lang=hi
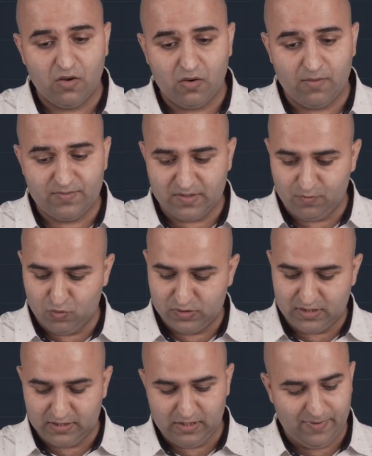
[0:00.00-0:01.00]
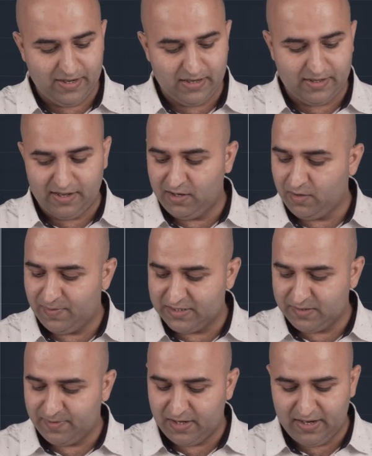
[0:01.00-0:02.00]
और सपोज़ करते हैं मैंने रेक्टेंगल कमांड
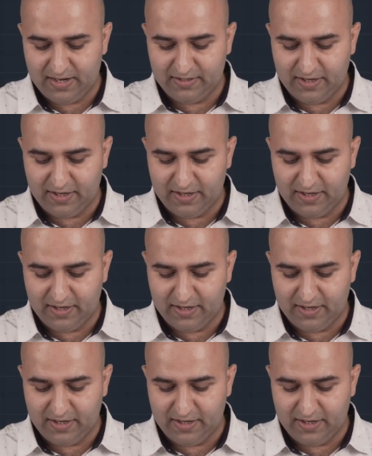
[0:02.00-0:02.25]
से बना लिया एट